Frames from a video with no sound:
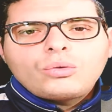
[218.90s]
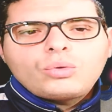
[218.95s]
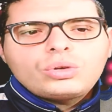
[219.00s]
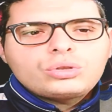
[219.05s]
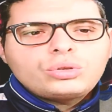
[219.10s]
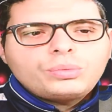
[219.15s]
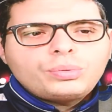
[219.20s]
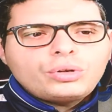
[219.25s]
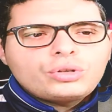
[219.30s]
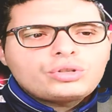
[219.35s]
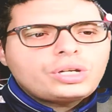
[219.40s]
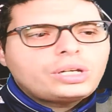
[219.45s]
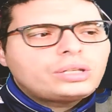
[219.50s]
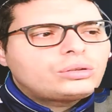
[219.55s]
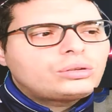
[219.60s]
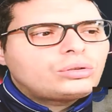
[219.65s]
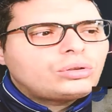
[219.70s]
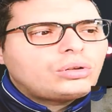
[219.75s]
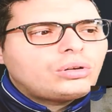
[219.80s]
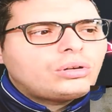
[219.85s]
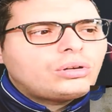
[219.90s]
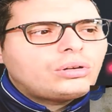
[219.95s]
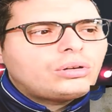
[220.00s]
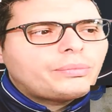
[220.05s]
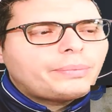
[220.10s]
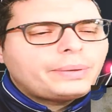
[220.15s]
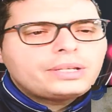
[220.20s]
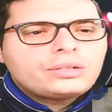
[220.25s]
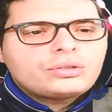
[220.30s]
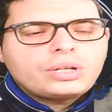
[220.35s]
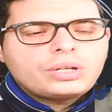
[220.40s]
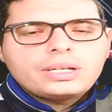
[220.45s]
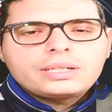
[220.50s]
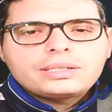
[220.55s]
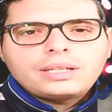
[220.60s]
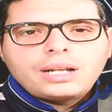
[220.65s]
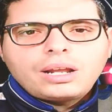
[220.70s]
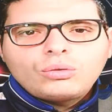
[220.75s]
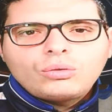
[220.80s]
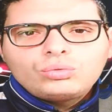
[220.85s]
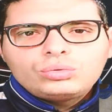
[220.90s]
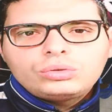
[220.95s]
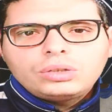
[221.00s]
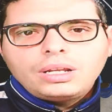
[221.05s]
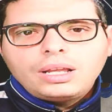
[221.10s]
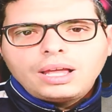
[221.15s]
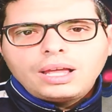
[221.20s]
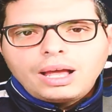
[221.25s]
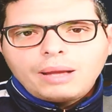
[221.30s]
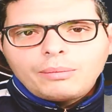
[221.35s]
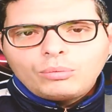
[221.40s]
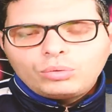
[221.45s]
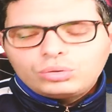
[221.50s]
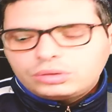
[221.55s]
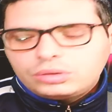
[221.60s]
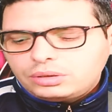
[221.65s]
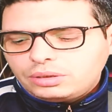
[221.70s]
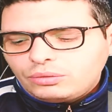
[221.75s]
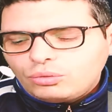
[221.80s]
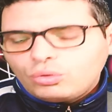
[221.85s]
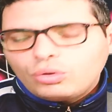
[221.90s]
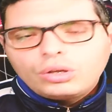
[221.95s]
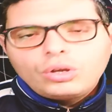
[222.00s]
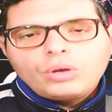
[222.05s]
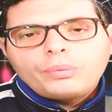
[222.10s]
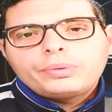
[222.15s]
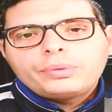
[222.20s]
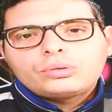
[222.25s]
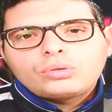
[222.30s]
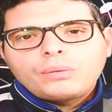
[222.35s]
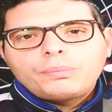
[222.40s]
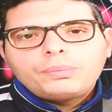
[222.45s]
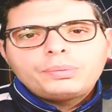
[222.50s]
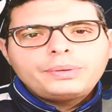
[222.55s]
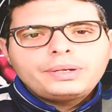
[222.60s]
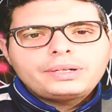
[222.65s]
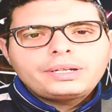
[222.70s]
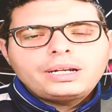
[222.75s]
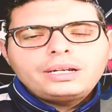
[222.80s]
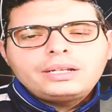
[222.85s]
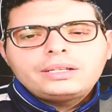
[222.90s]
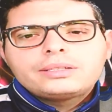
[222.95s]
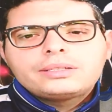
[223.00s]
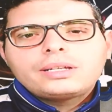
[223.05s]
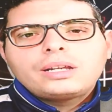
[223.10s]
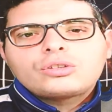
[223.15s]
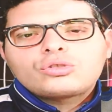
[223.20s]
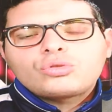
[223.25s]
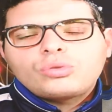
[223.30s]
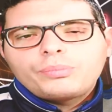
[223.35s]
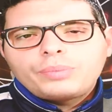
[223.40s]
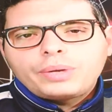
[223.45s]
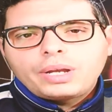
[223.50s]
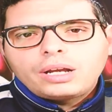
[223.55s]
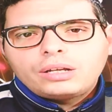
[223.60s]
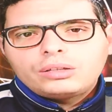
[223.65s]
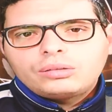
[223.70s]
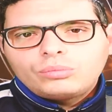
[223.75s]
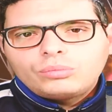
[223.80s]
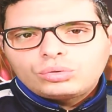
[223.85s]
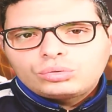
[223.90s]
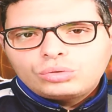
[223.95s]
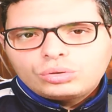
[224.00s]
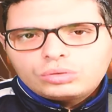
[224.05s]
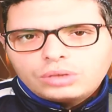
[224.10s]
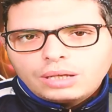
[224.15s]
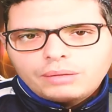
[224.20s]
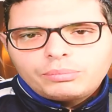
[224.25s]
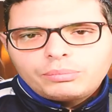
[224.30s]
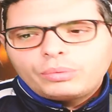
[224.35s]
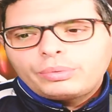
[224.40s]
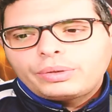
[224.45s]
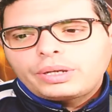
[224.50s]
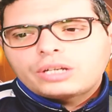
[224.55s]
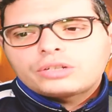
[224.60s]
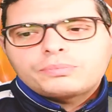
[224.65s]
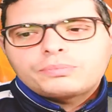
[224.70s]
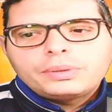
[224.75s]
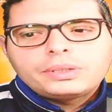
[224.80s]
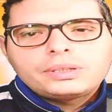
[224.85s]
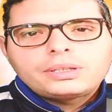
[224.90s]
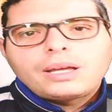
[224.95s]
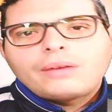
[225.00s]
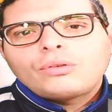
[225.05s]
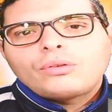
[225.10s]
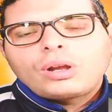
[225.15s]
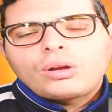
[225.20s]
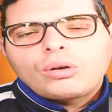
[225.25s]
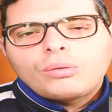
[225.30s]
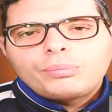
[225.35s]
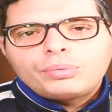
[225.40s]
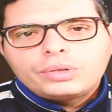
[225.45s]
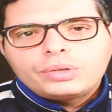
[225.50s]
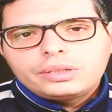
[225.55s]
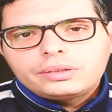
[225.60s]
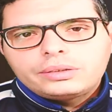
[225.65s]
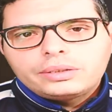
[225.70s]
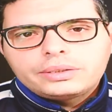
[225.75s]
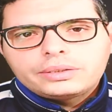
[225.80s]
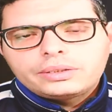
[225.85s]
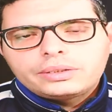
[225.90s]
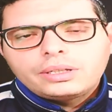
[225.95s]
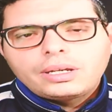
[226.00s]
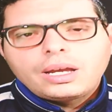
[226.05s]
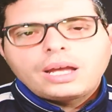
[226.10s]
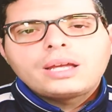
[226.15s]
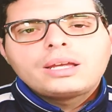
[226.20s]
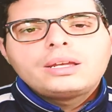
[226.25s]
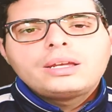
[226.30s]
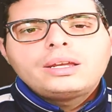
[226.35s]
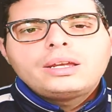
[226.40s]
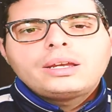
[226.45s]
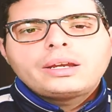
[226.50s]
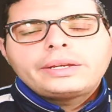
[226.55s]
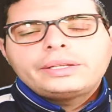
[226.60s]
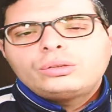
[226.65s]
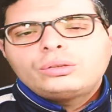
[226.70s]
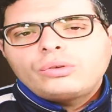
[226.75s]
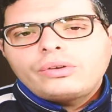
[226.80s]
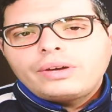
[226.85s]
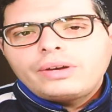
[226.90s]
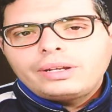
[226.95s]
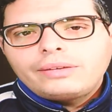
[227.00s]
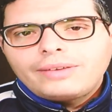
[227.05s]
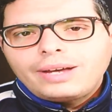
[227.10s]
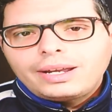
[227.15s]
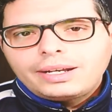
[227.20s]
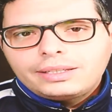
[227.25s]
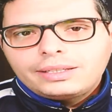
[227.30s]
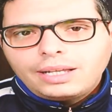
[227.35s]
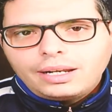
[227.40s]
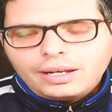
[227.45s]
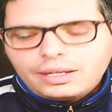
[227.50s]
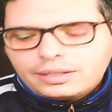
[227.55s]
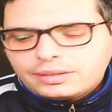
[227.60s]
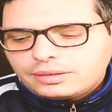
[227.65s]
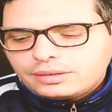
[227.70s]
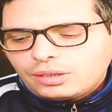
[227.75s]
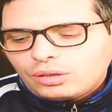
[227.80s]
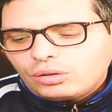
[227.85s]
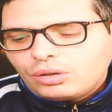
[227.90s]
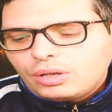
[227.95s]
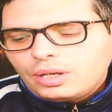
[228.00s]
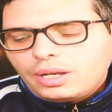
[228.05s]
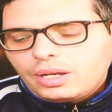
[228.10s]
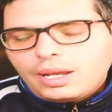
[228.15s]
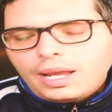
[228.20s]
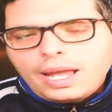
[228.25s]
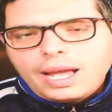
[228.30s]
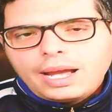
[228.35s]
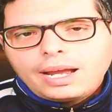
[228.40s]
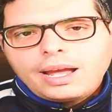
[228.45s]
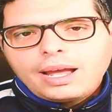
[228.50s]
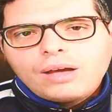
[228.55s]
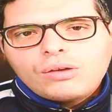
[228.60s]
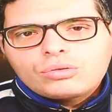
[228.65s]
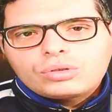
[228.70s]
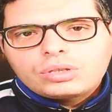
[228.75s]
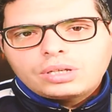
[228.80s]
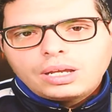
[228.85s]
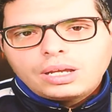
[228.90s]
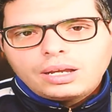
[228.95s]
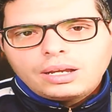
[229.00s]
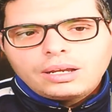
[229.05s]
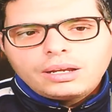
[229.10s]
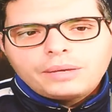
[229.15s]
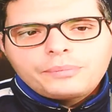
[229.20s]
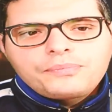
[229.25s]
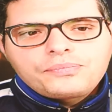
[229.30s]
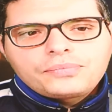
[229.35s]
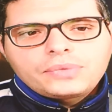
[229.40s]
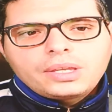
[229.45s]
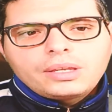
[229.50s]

questo progetto penso che sarà utile a molti di voi, io purtroppo per realizzarlo ci ho impiegato molto tempo perché aspettavo la componentistica che doveva arrivare dall'estero e a causa